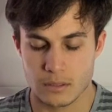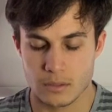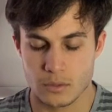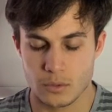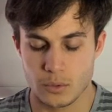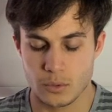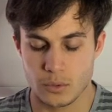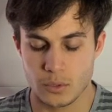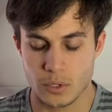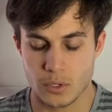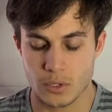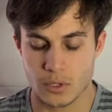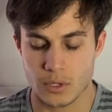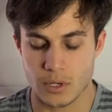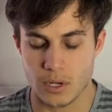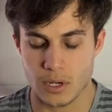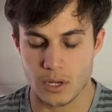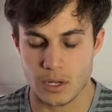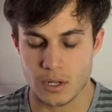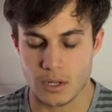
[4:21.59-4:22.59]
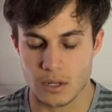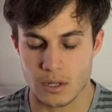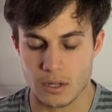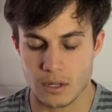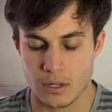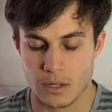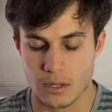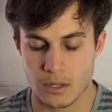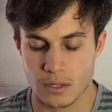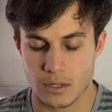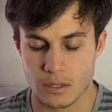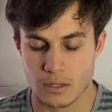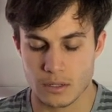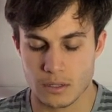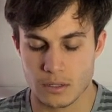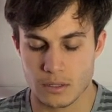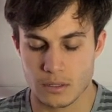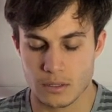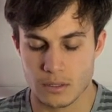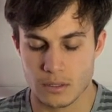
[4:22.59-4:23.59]
Tout ton corps
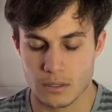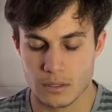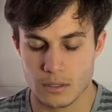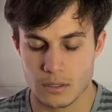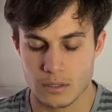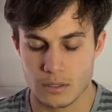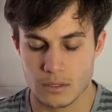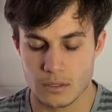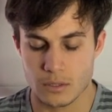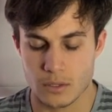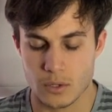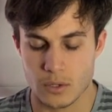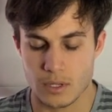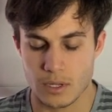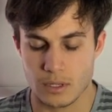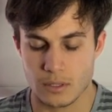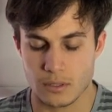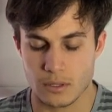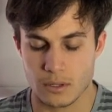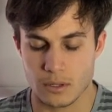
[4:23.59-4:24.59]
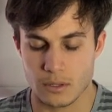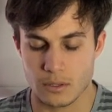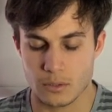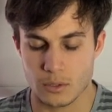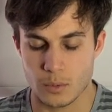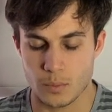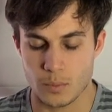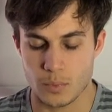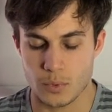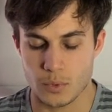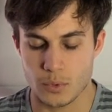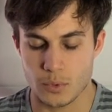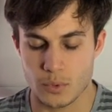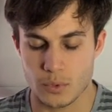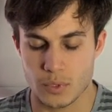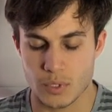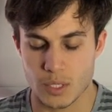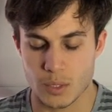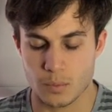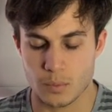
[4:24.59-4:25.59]
se détend de
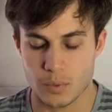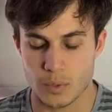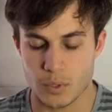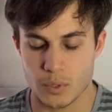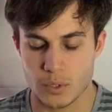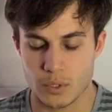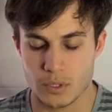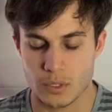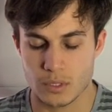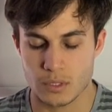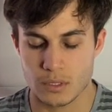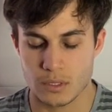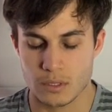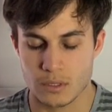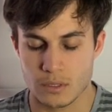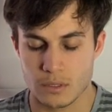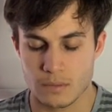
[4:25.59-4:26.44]
plus en plus.